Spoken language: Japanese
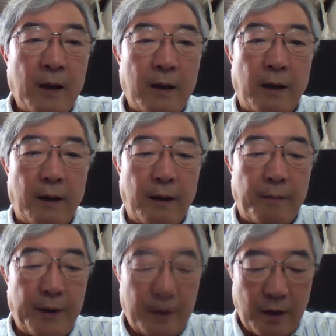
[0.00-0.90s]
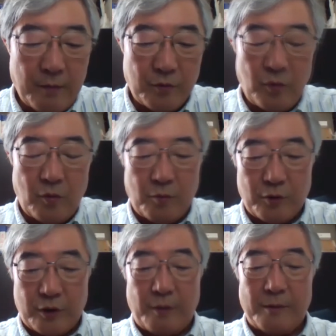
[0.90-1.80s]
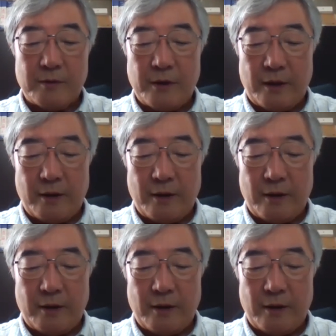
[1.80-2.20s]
えー、ペンネームを持ってますね。